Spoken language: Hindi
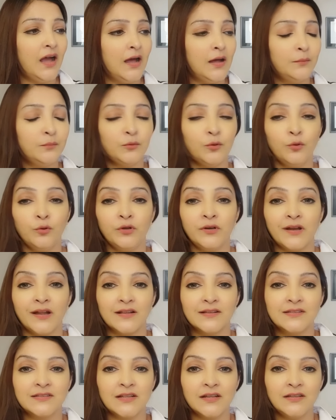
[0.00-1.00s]
आपको
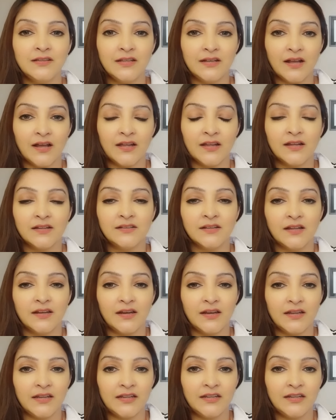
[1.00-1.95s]
रास्ता दिखाया जा रहा